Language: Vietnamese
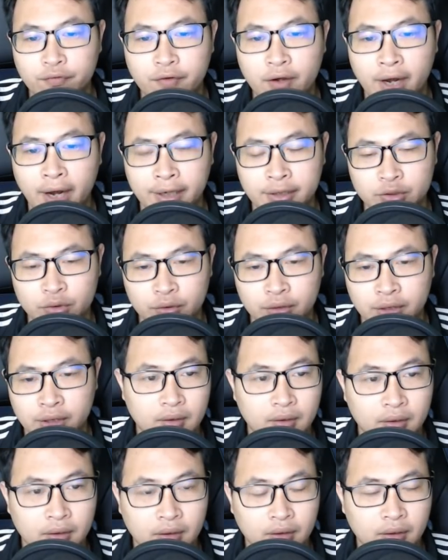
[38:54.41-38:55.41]
Phương Hành rồi,
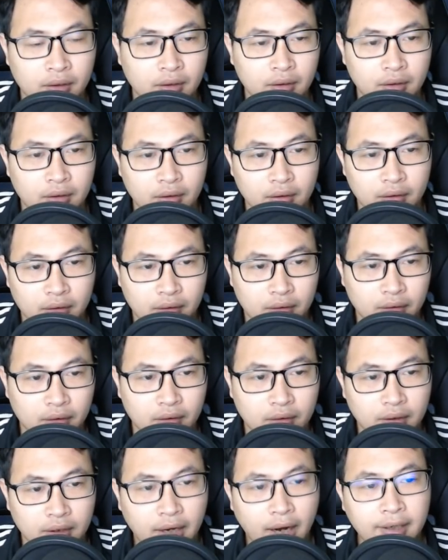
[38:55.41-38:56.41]

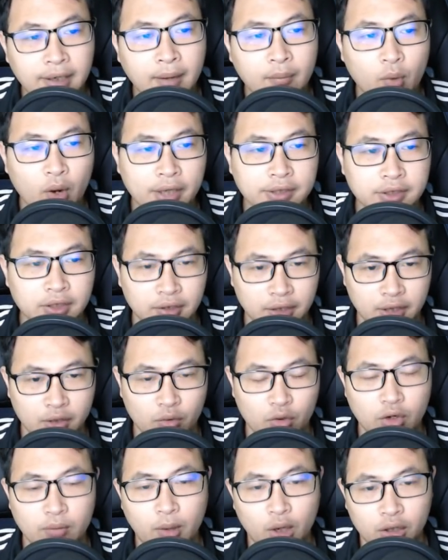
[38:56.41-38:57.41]
khá nằm ngoài dự liệu
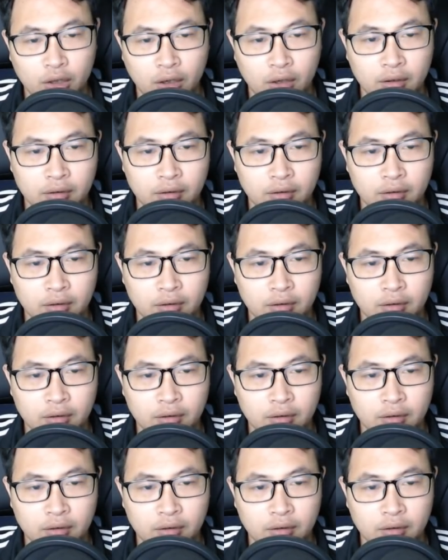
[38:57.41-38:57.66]
của bọn họ.